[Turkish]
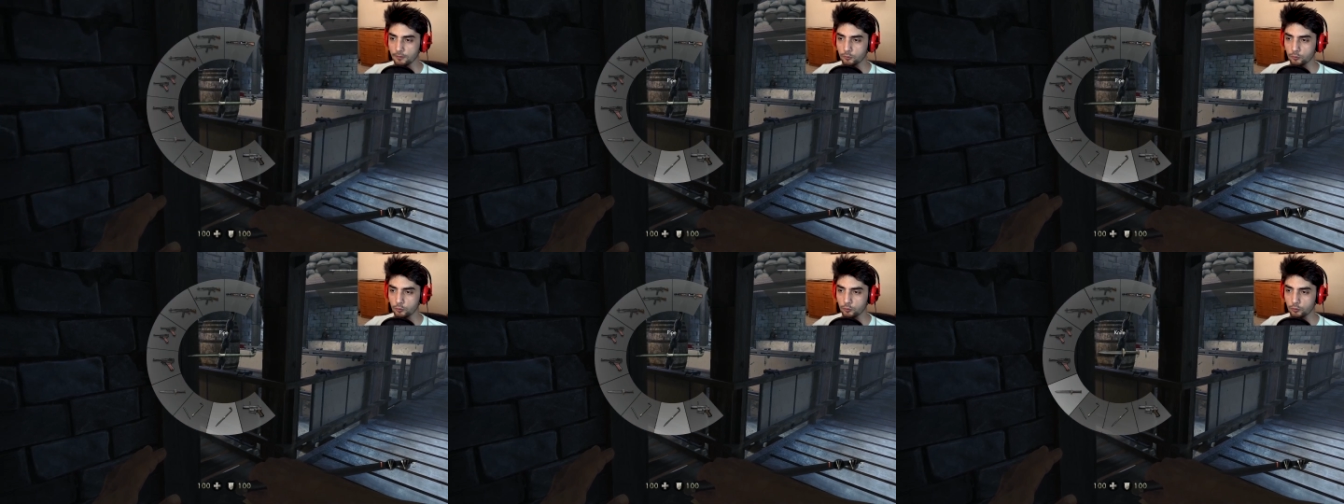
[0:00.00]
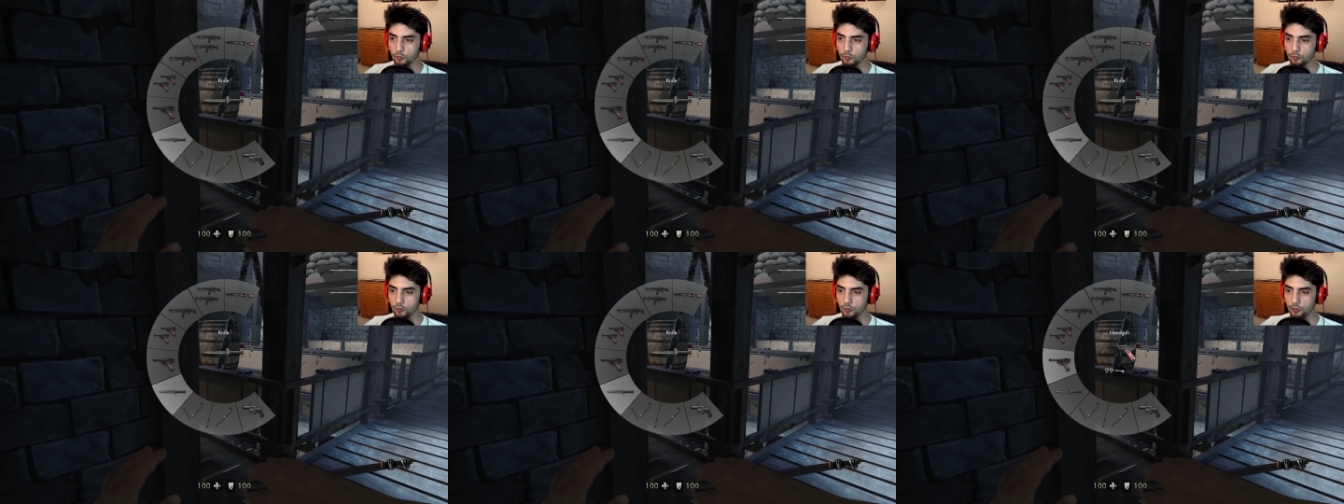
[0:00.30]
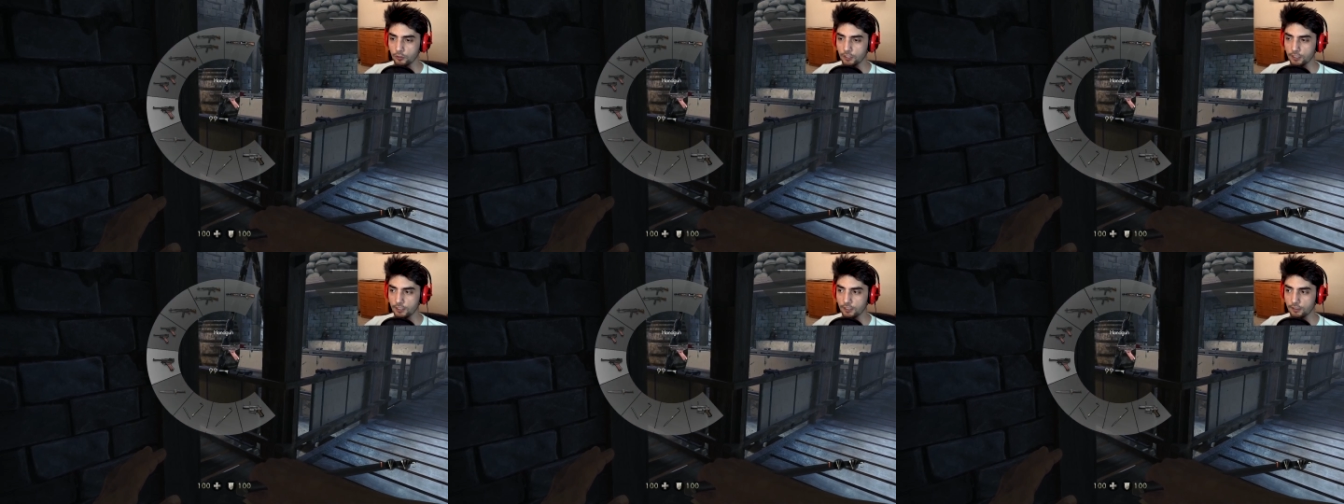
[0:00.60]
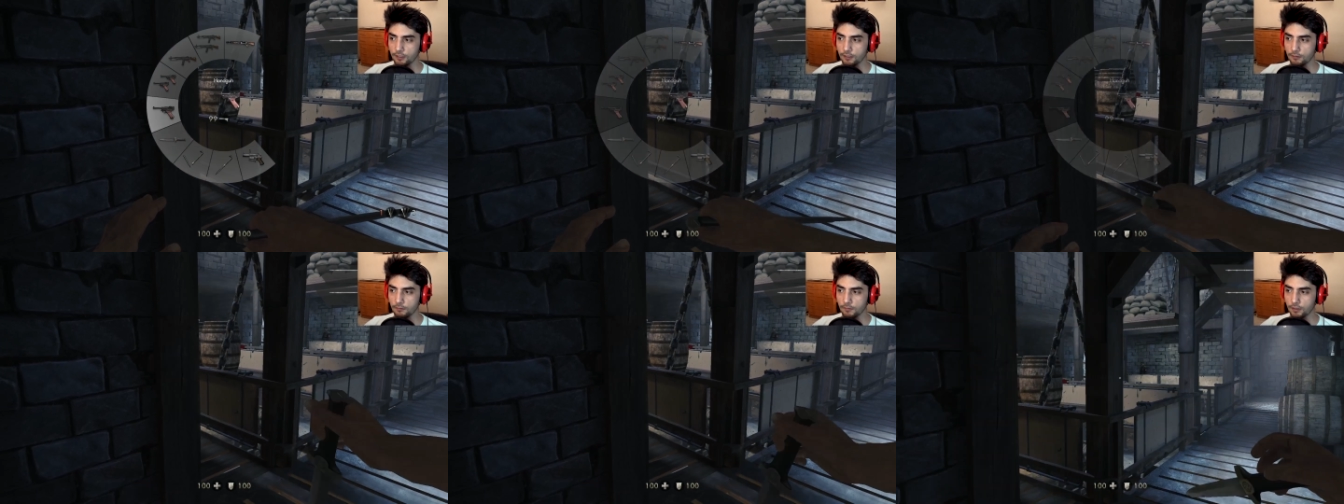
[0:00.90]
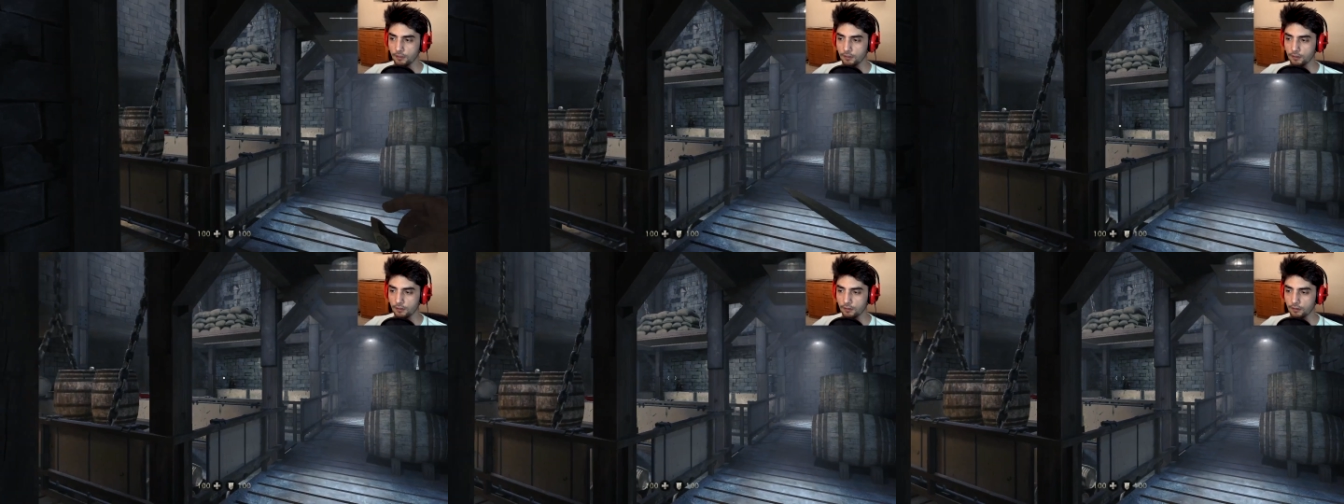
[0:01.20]
susturuculuğu yine alayım da.
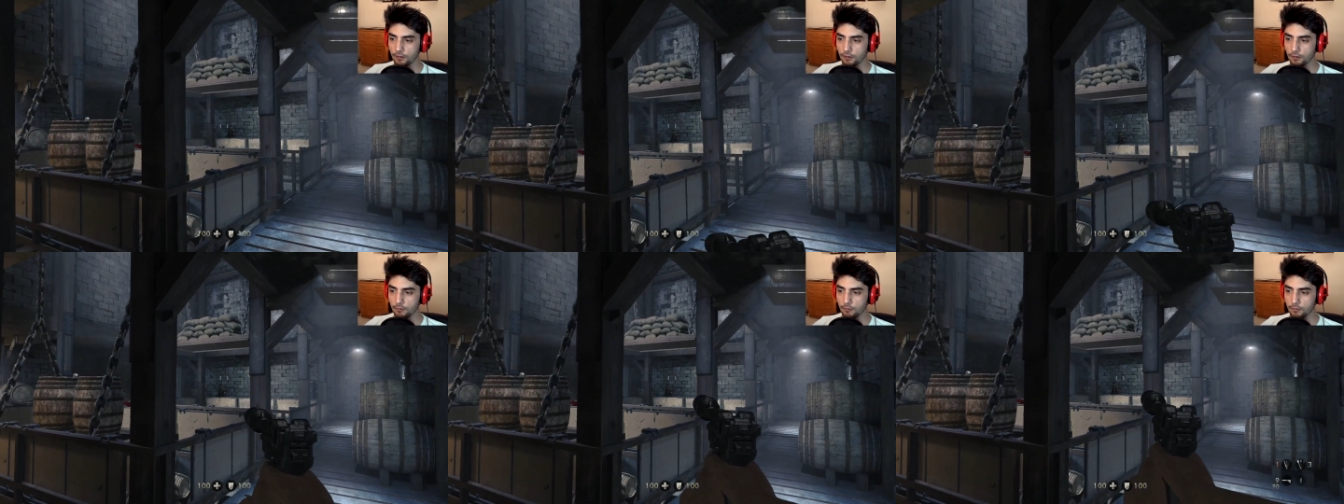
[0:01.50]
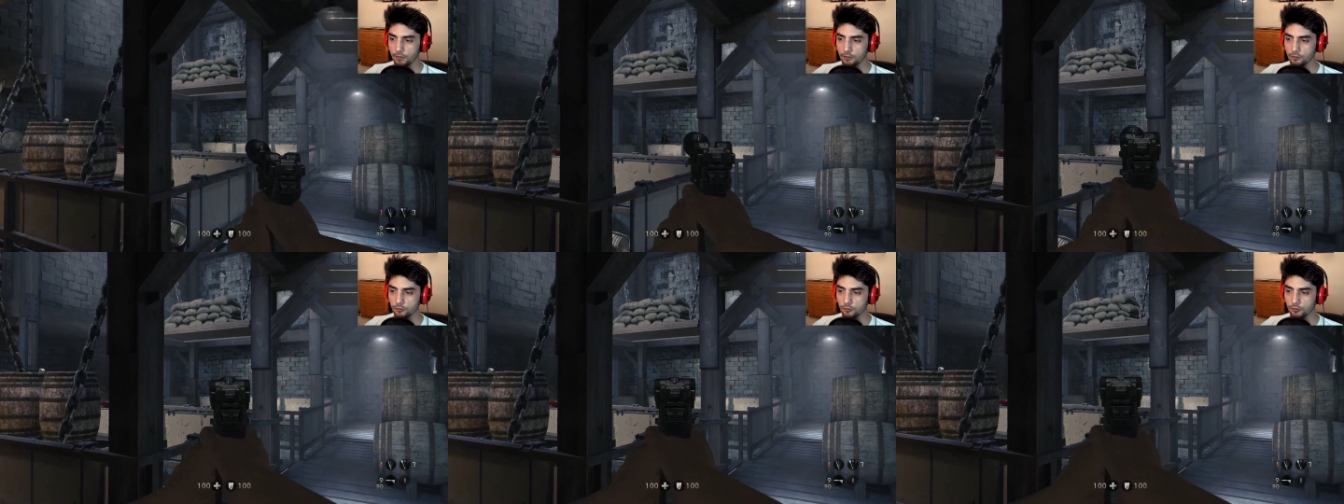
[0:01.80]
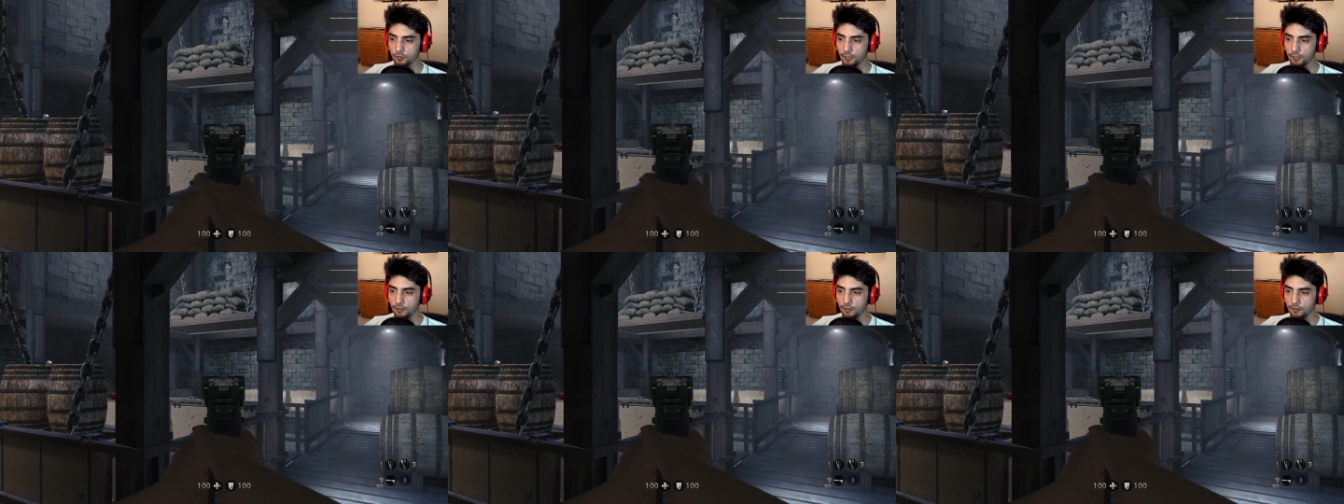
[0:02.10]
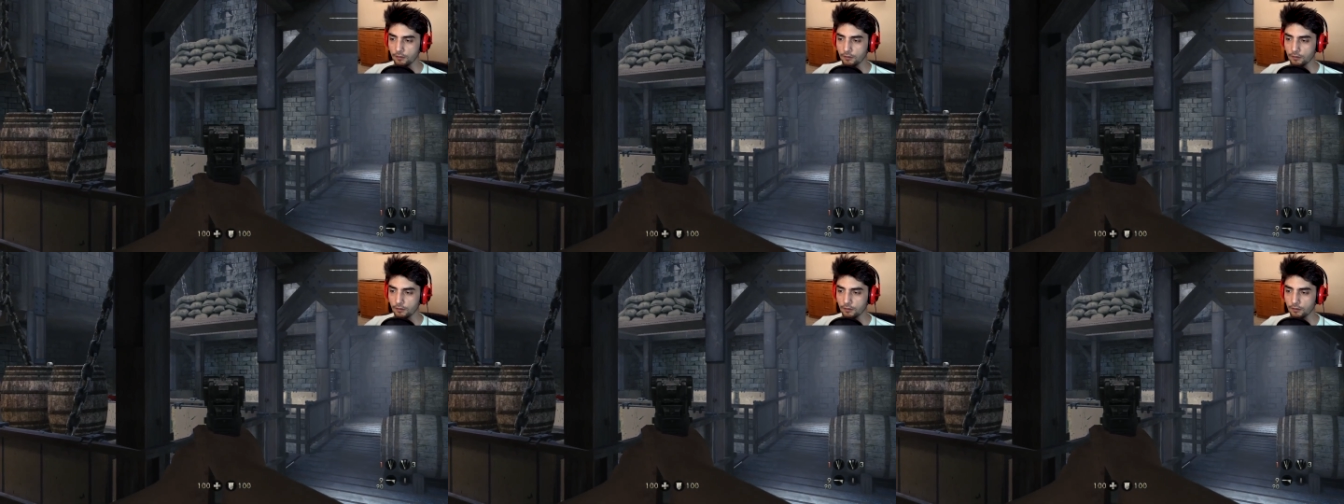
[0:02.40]
Biri şurada.